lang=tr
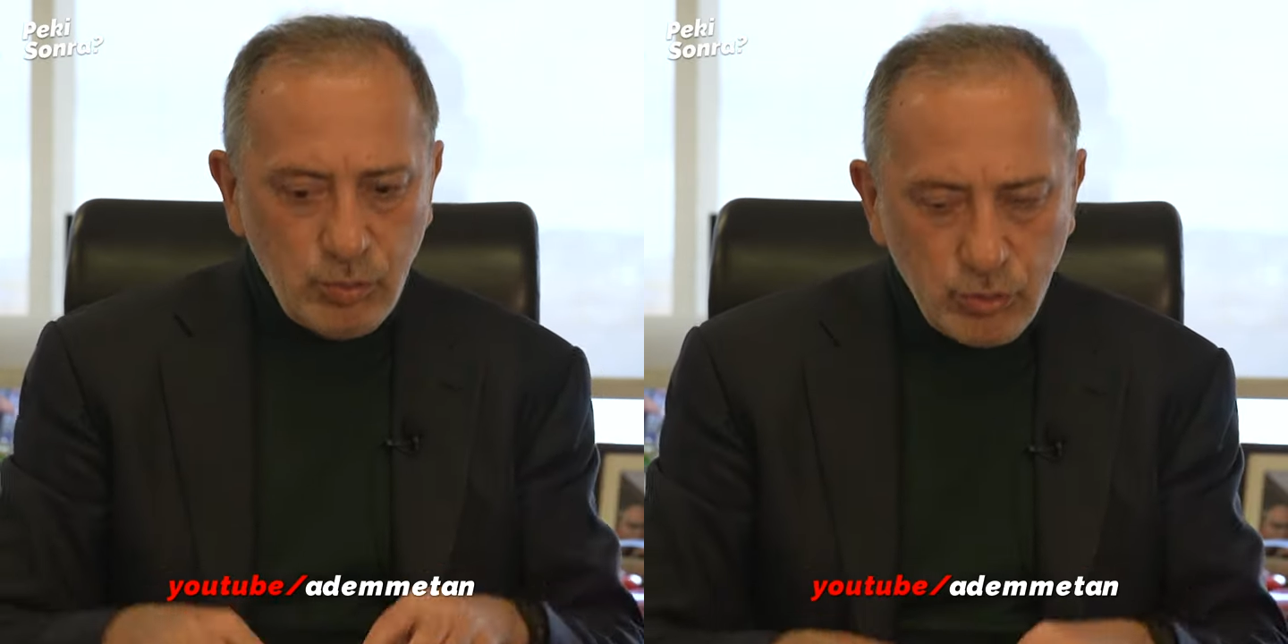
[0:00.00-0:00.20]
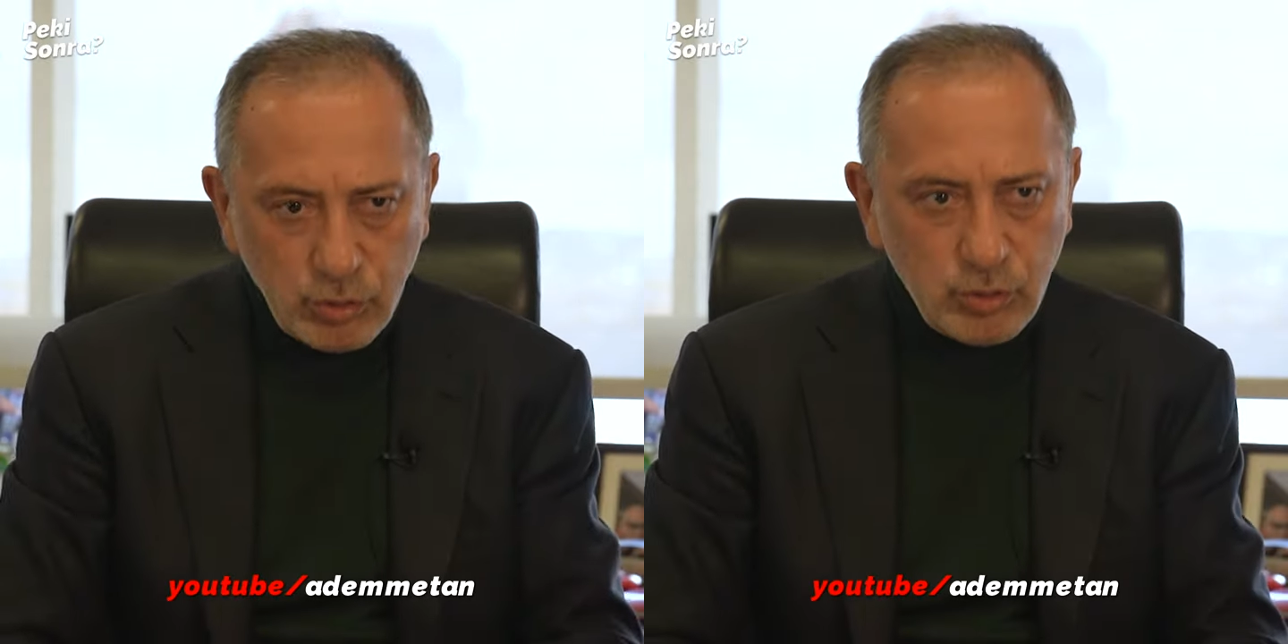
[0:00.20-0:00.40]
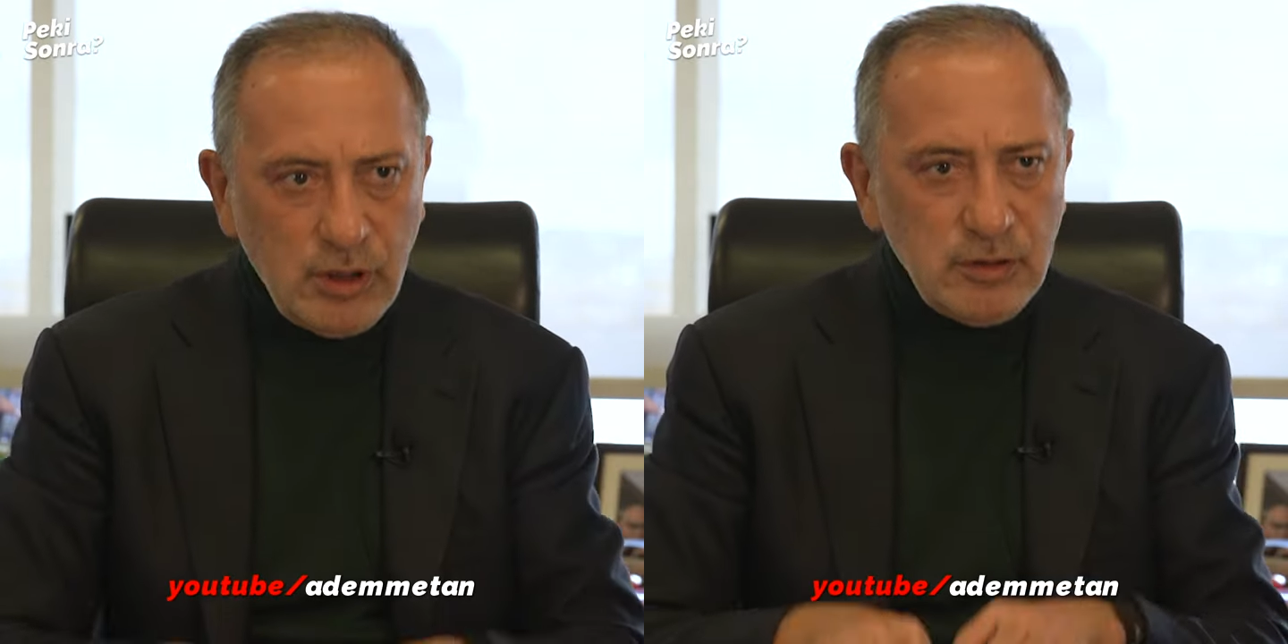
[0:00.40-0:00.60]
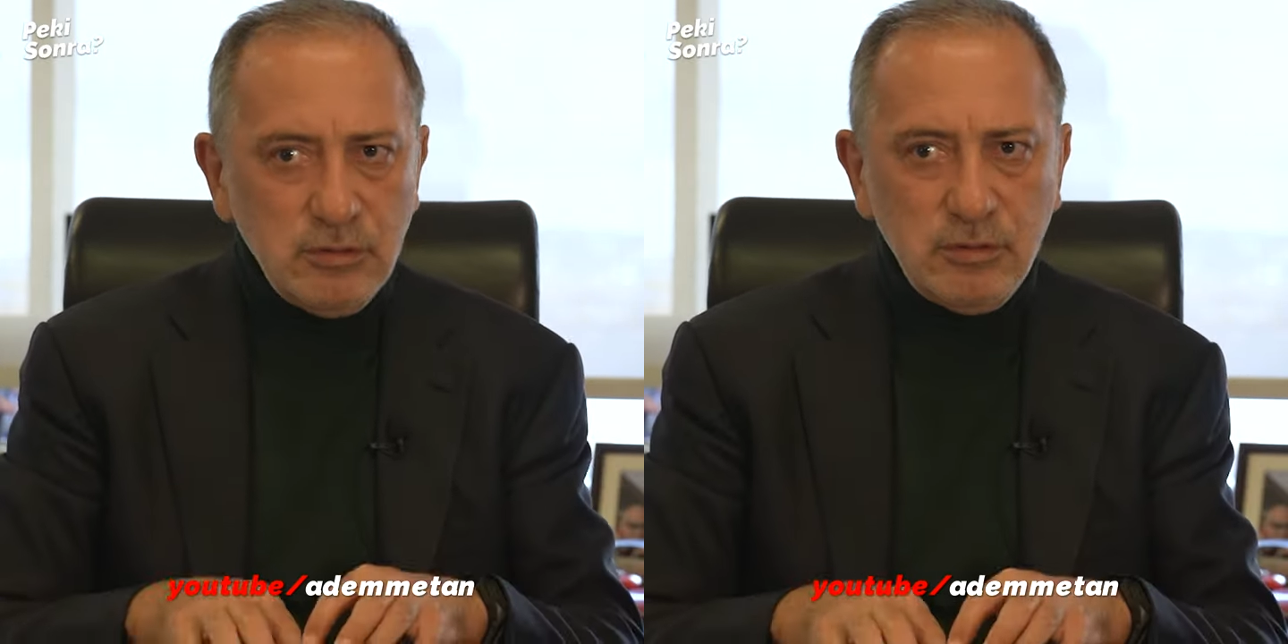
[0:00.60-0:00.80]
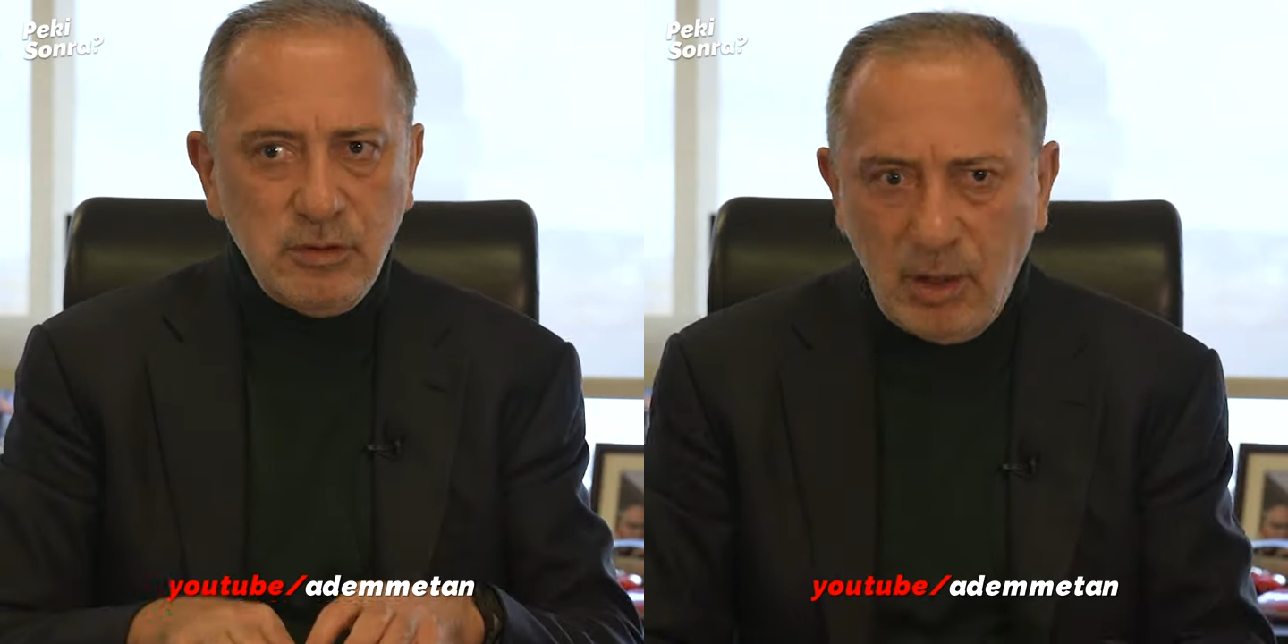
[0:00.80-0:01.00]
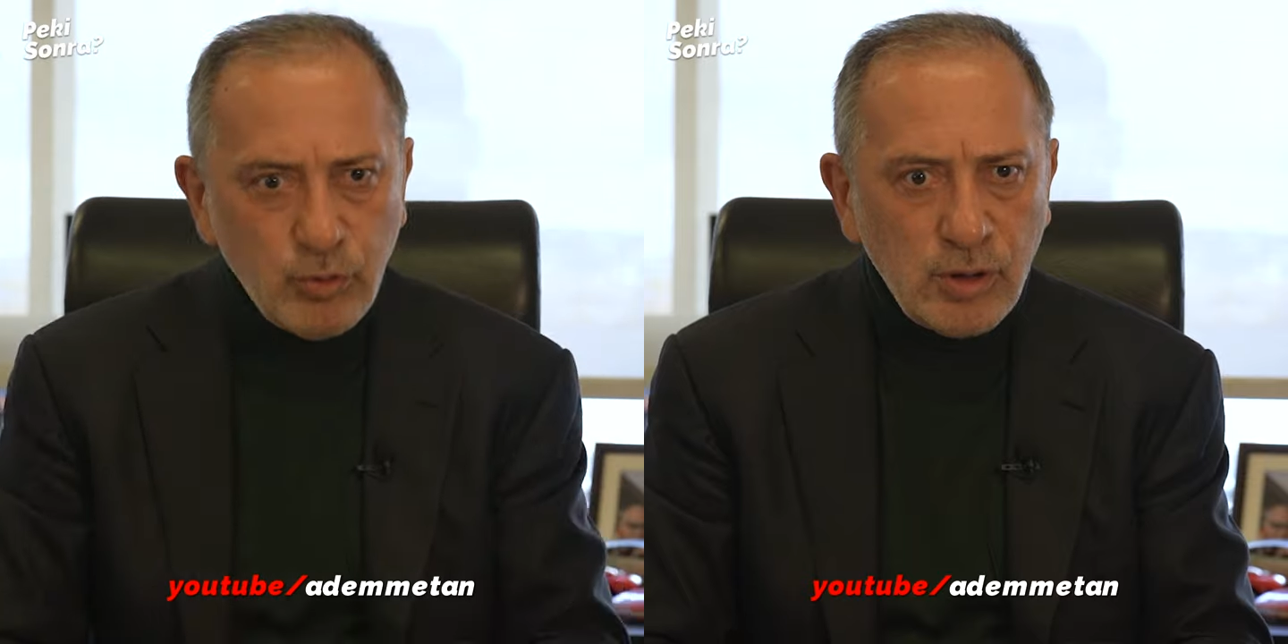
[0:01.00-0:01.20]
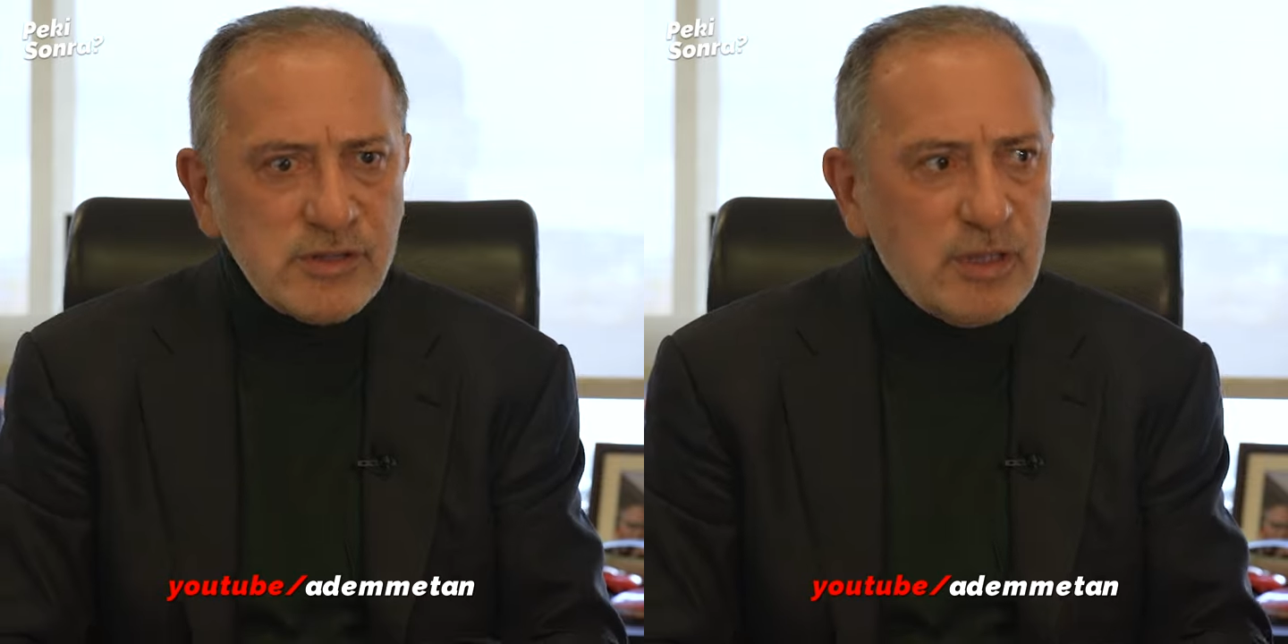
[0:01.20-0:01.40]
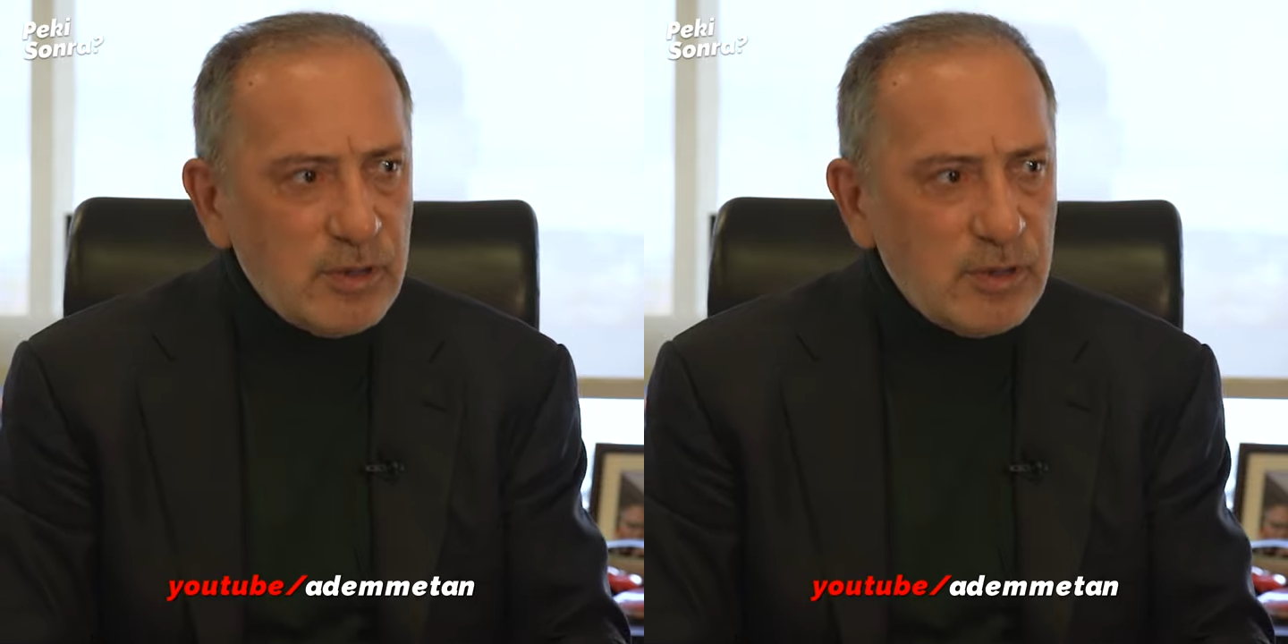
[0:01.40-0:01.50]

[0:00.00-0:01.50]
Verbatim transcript: Bunu kuran, Abdülaziz